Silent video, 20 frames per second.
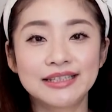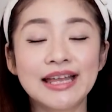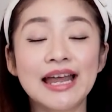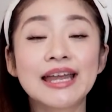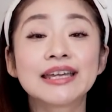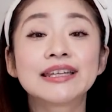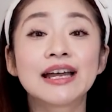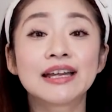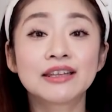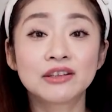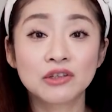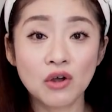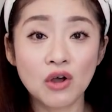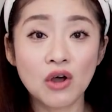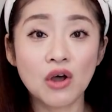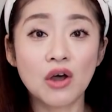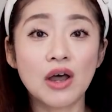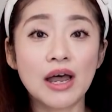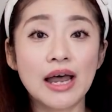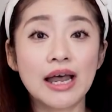対談
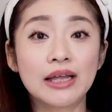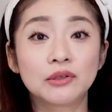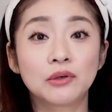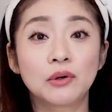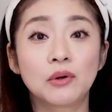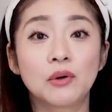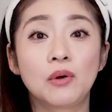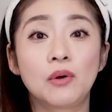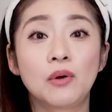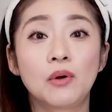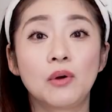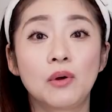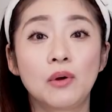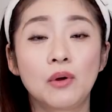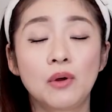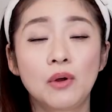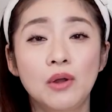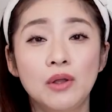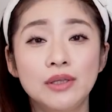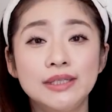の、あの、